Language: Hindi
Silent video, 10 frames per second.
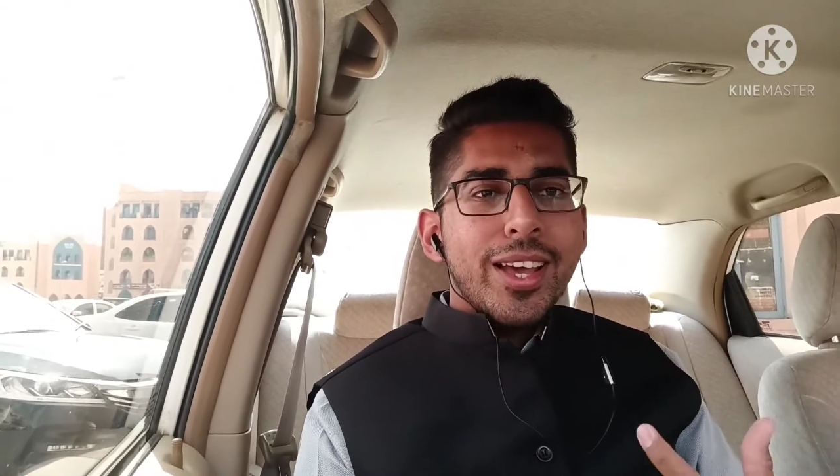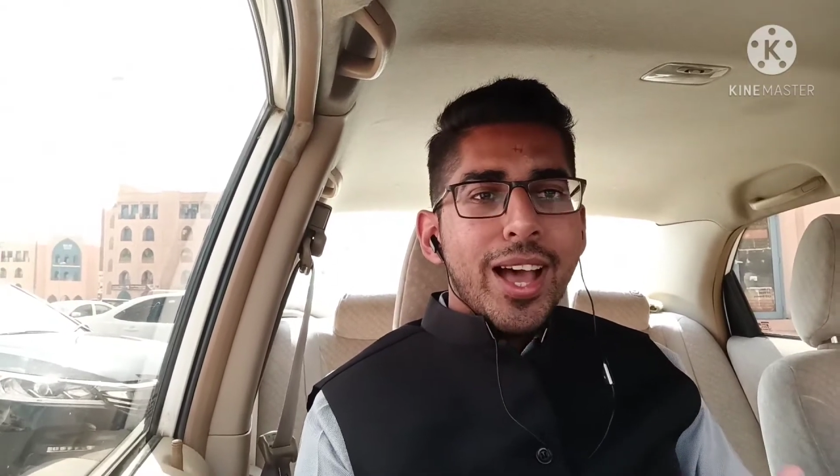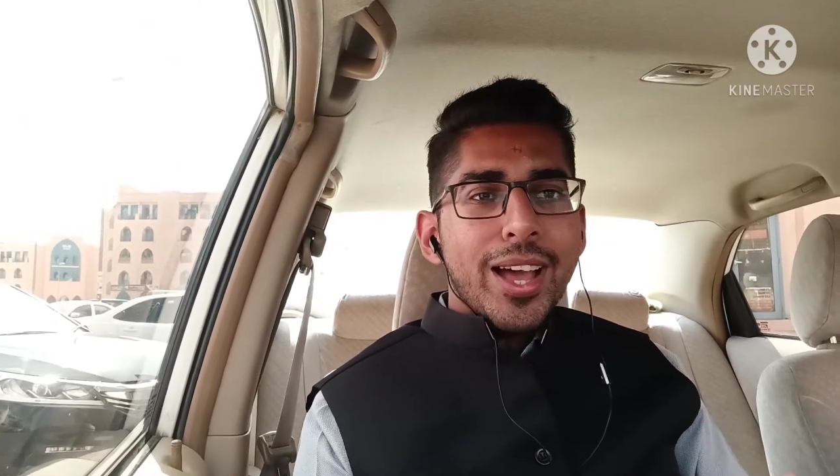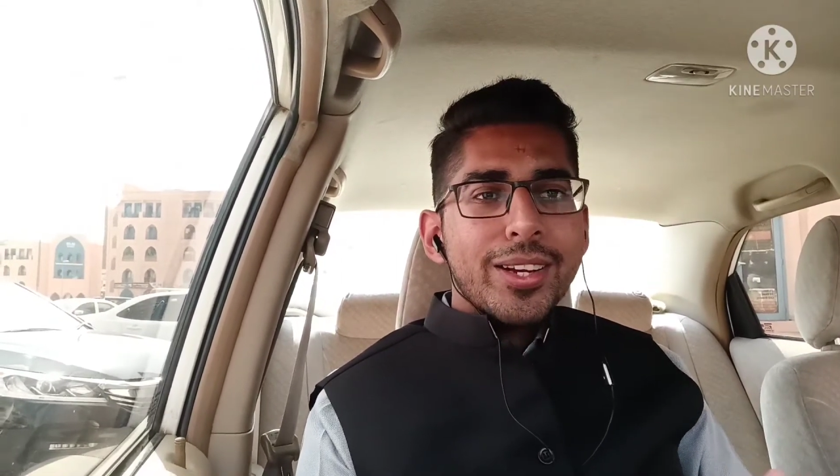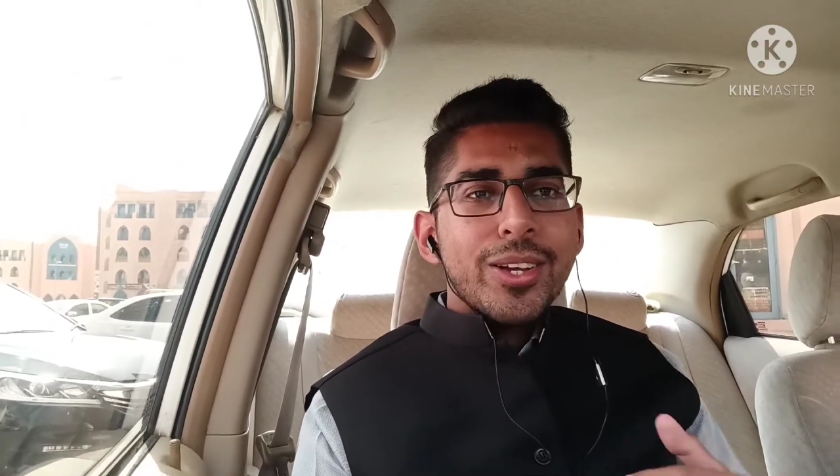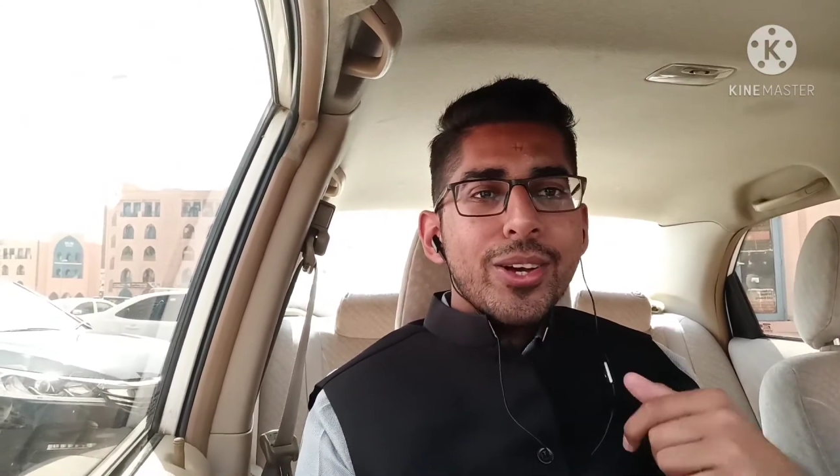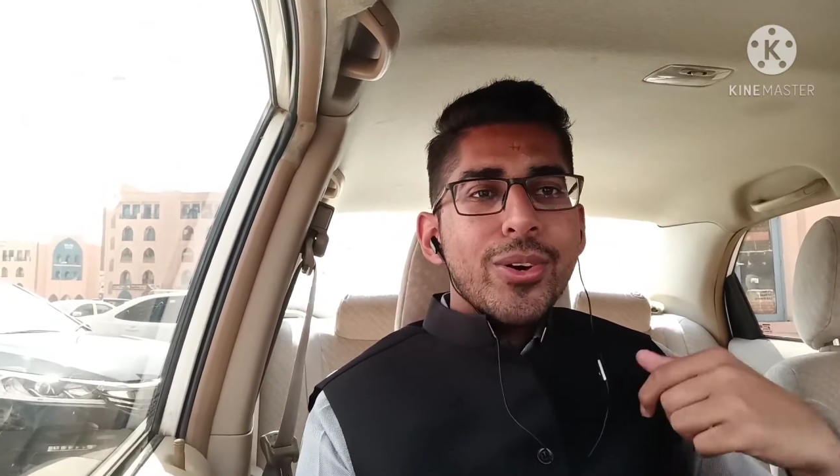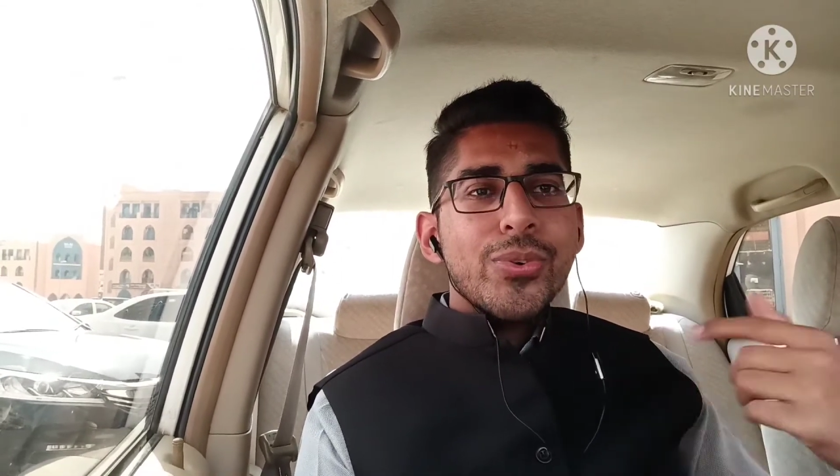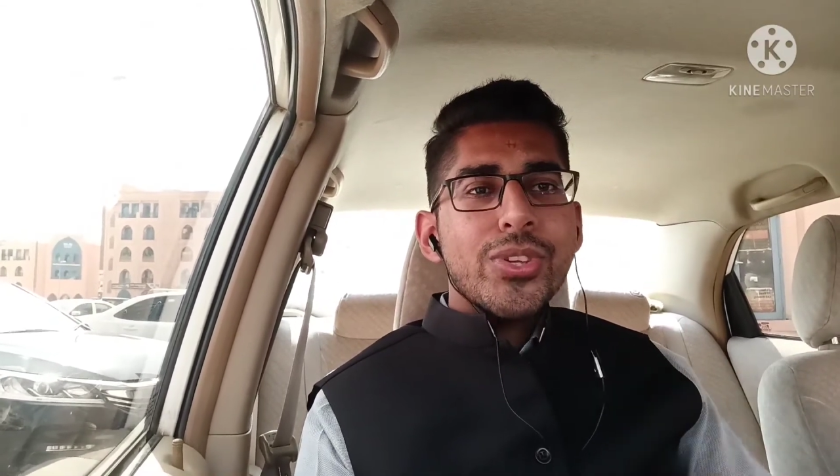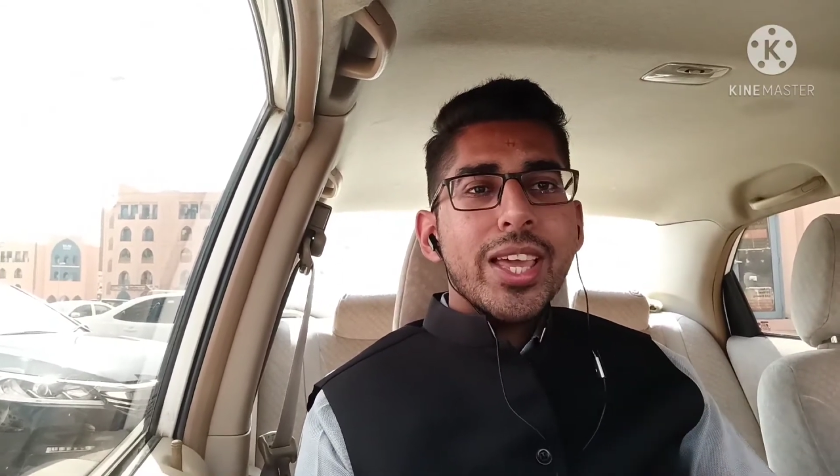एंड
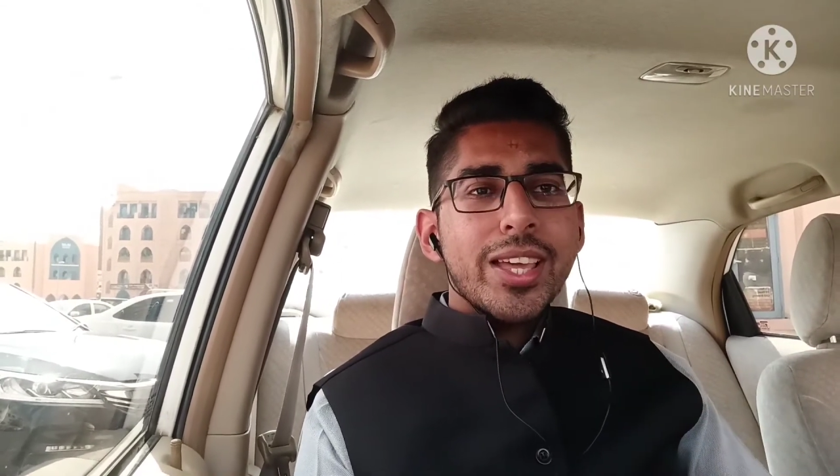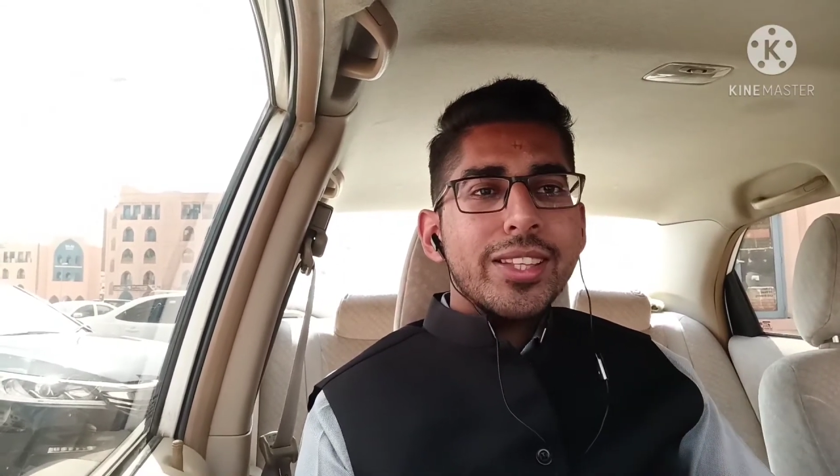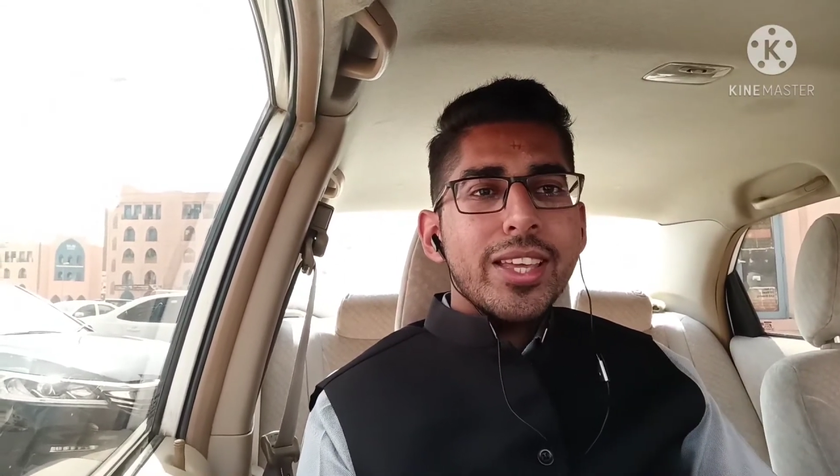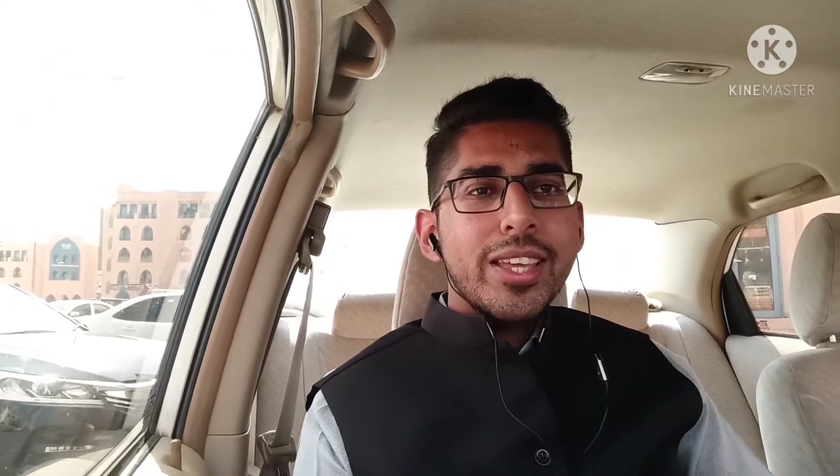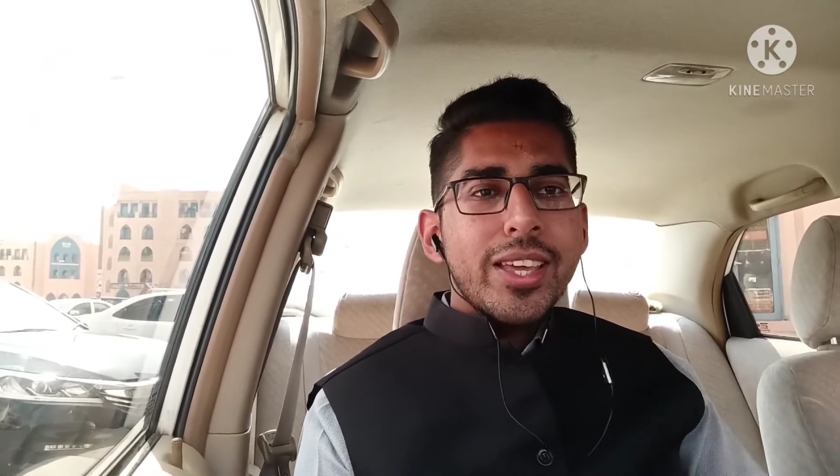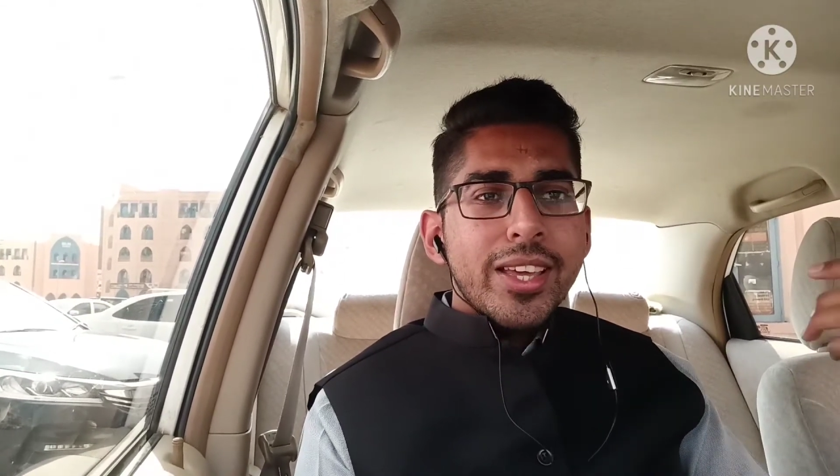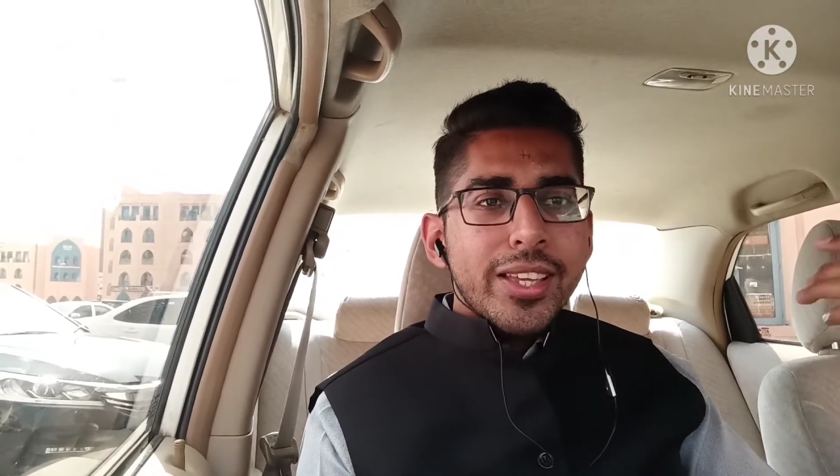उसे कहते हैं